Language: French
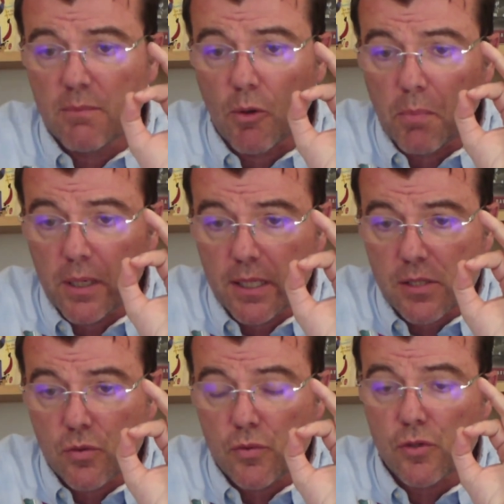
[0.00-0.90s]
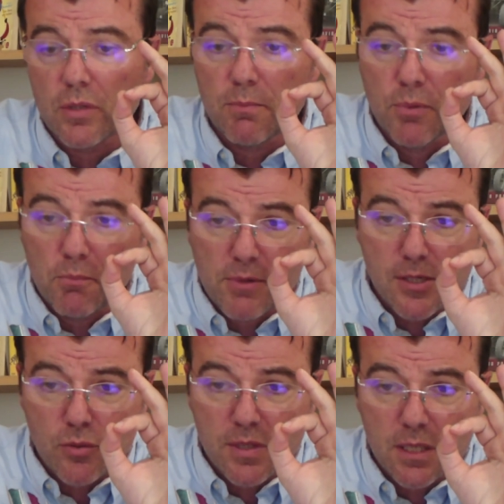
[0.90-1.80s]
pression sur les
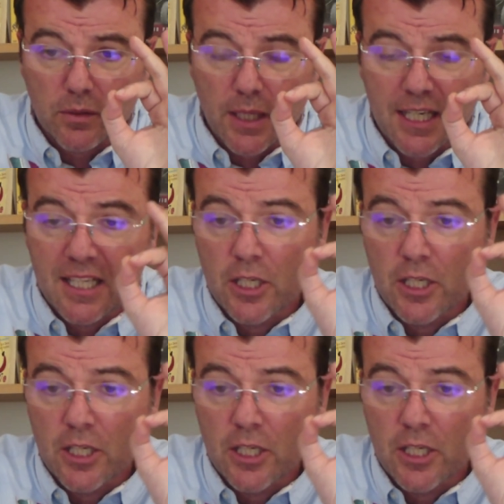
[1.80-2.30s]
populations occidentales,